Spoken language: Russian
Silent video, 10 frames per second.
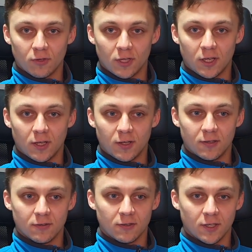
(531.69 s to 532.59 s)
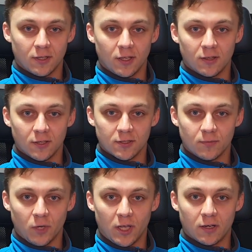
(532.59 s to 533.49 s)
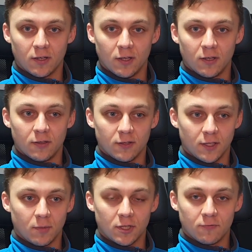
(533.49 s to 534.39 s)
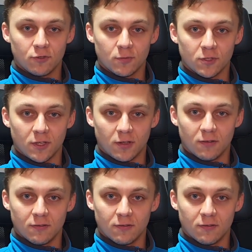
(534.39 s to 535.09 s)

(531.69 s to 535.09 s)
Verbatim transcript: на конкретный экземпляр? Ты об этом всем знал.